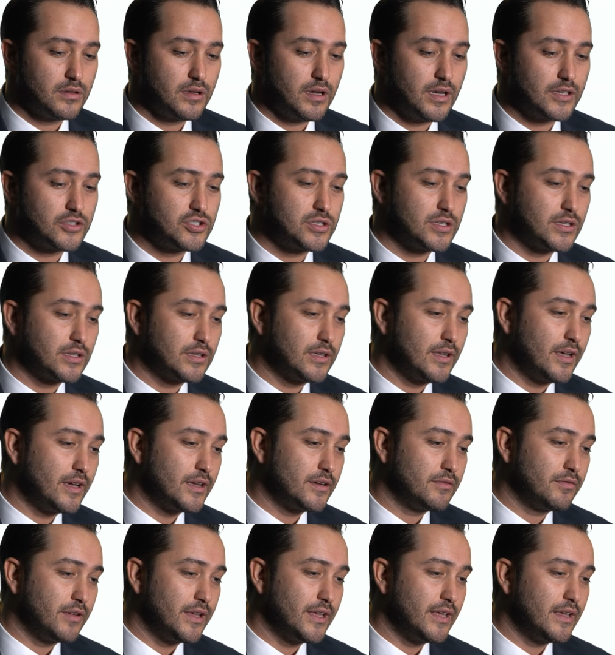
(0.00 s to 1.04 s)

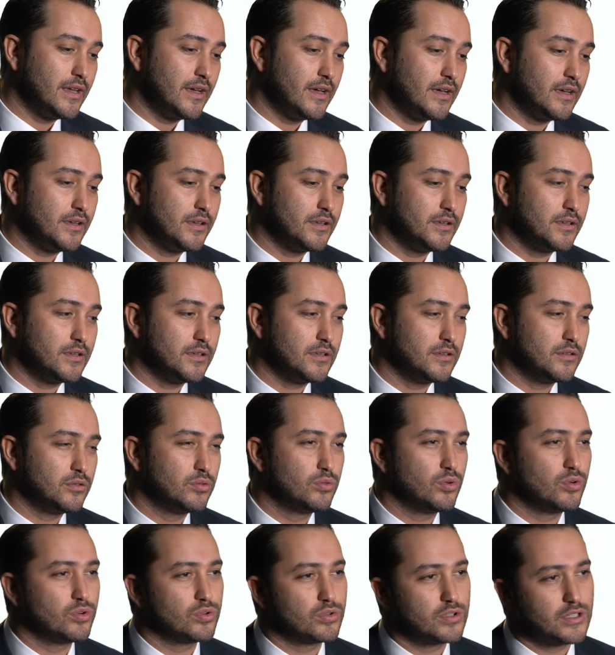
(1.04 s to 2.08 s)
açıklar veya e,
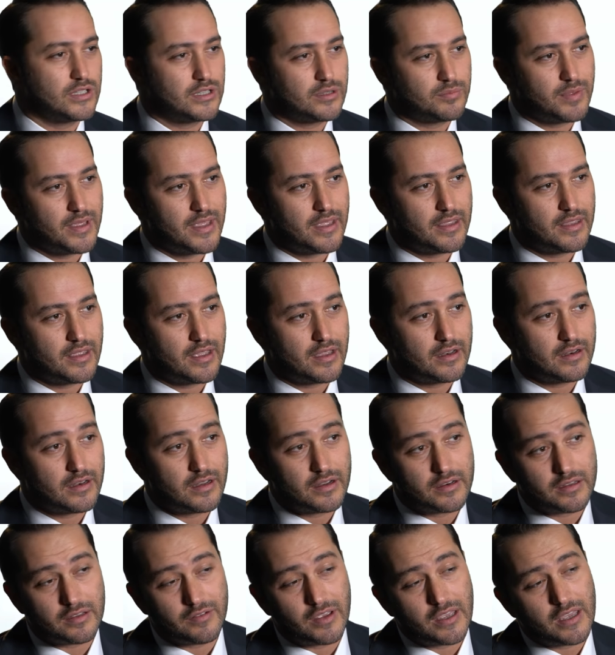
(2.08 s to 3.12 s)
doğru gitmeyen
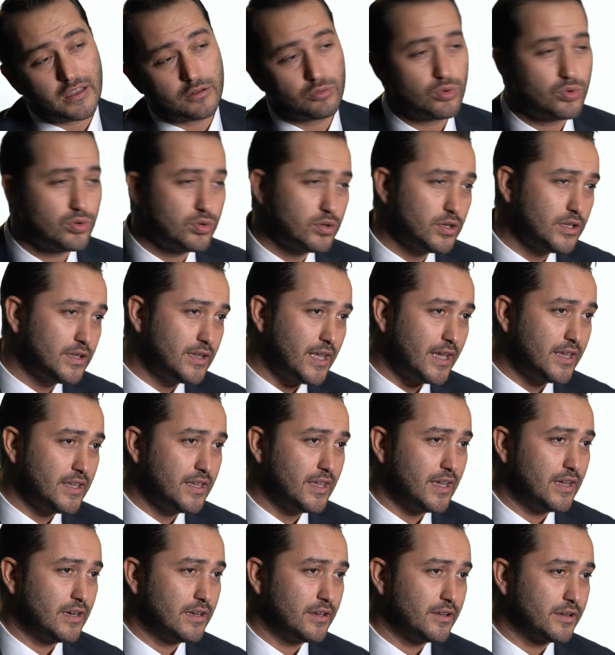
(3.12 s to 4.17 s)
yerleri veya doğru giden
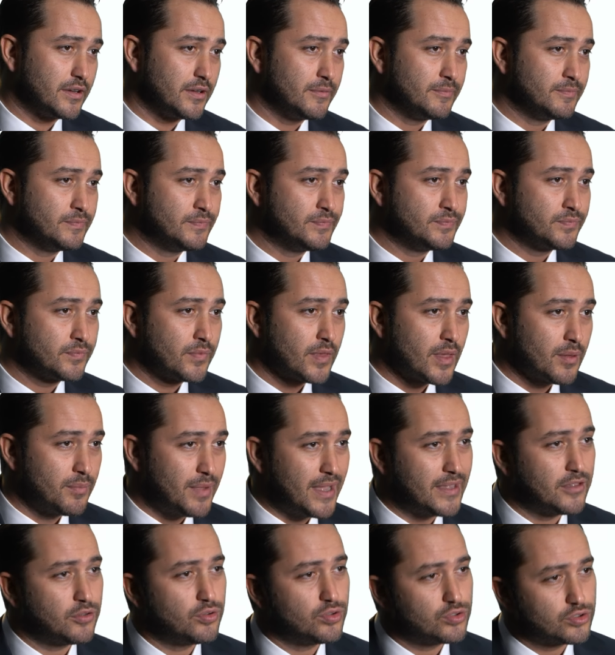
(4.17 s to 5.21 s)
yerleri.
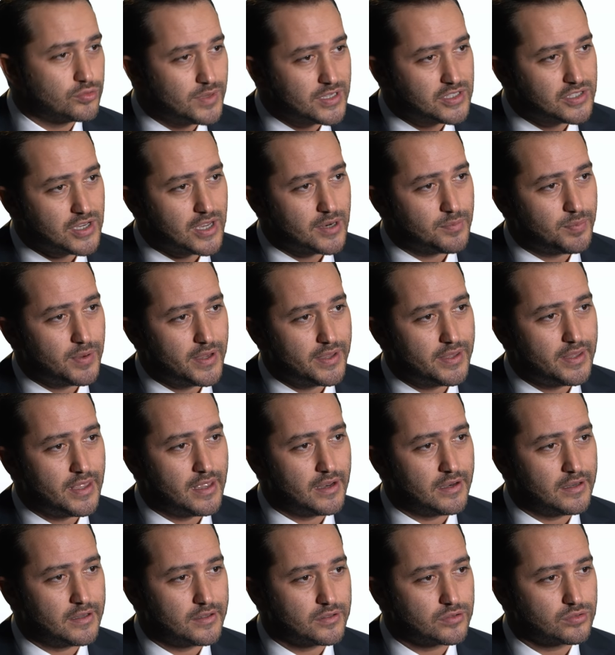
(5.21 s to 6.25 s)
Ben gözüme çarpan
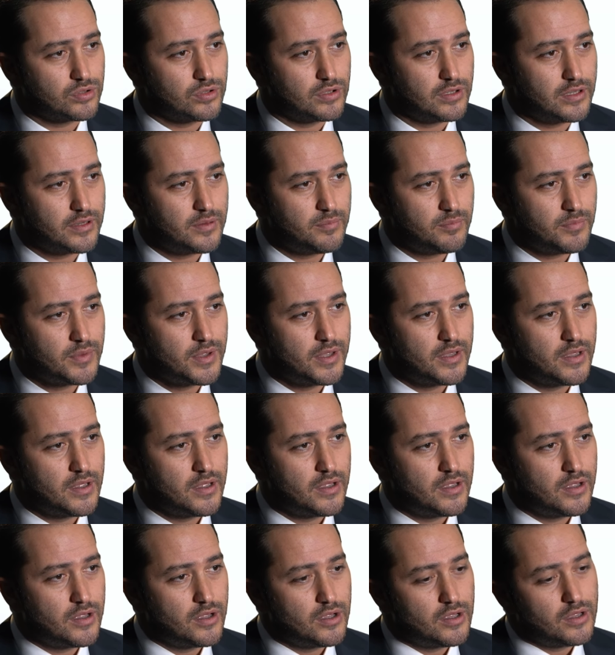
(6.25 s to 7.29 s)
yerleri söylerim.
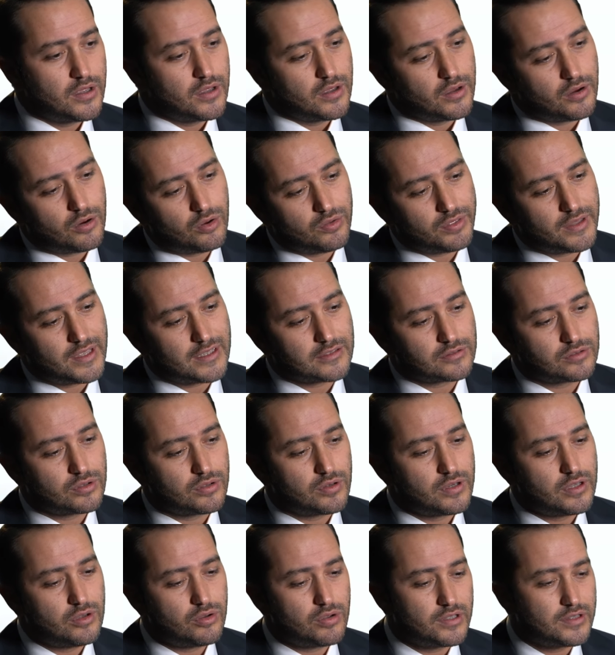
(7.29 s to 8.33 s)
Ondan
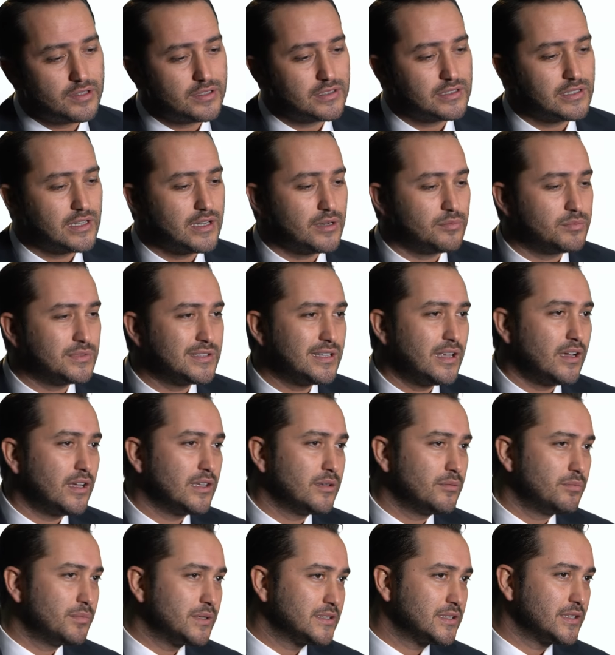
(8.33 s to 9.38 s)
sonra yöneticilerimizle
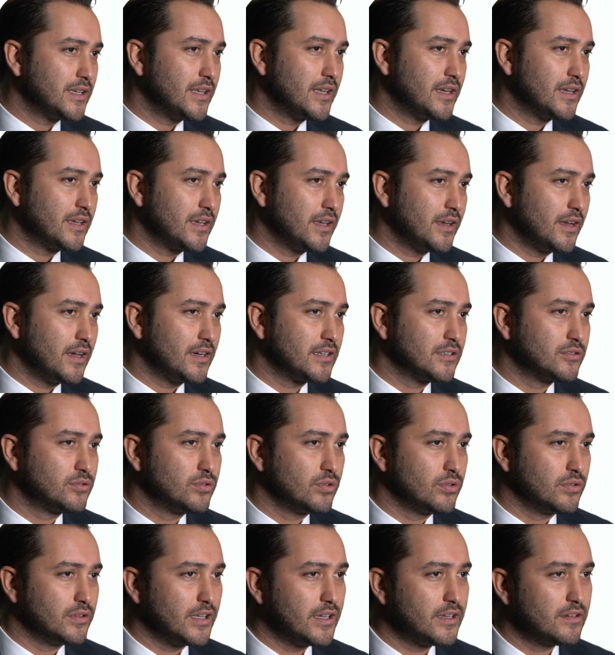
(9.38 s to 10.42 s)
alınması gereken
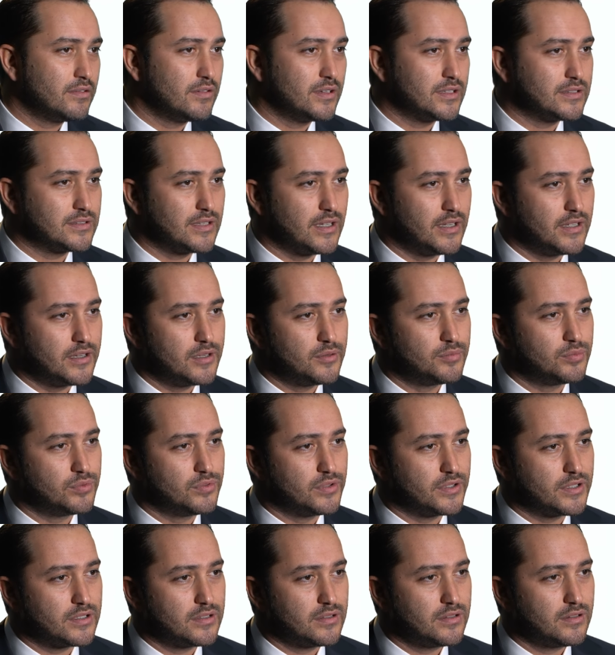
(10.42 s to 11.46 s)
aksiyonlar vesaire
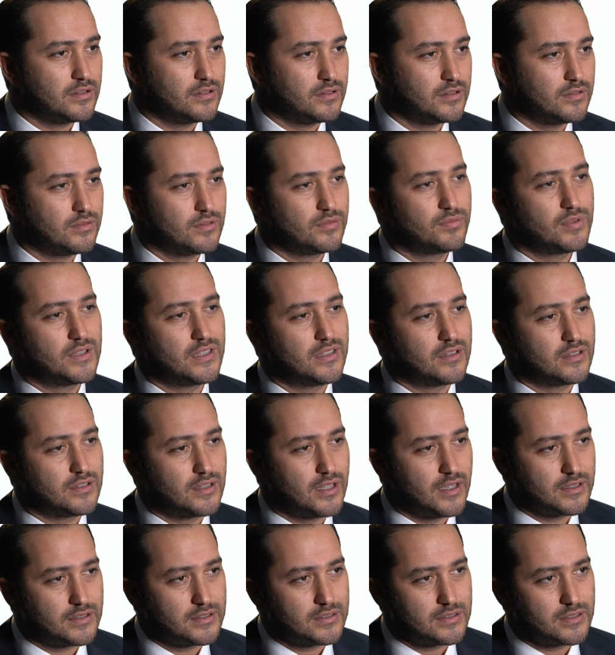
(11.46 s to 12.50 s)
bunların fikir
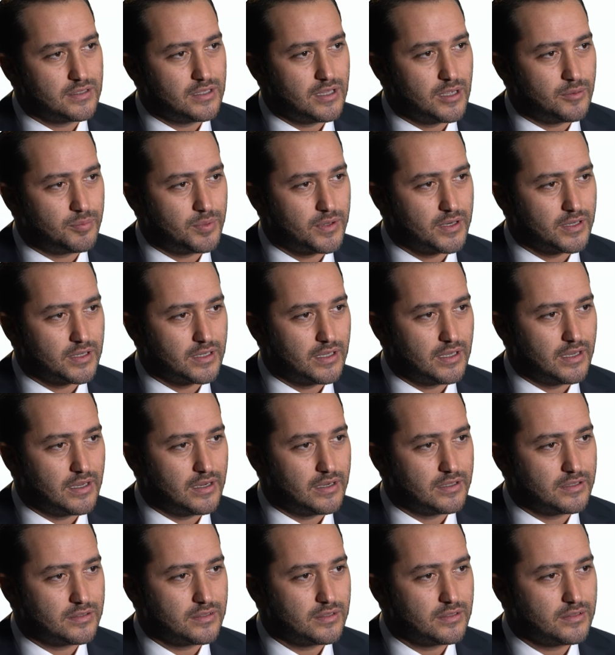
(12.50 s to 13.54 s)
teatisini yaparak
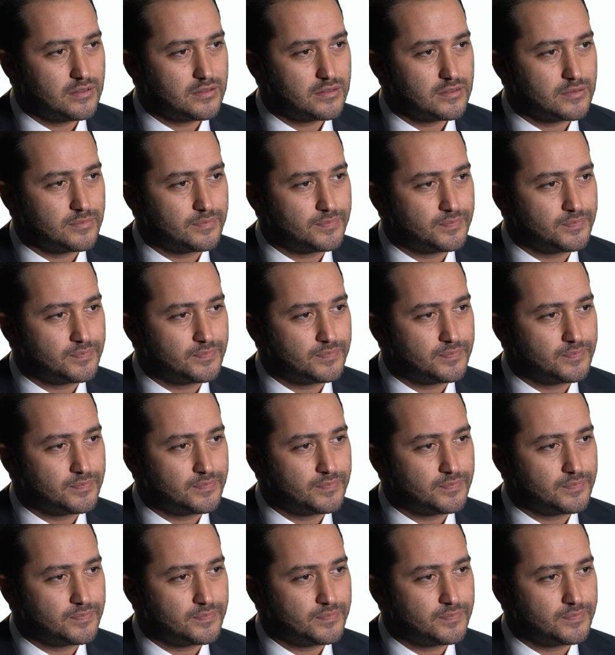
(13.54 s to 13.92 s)
ilerletiriz.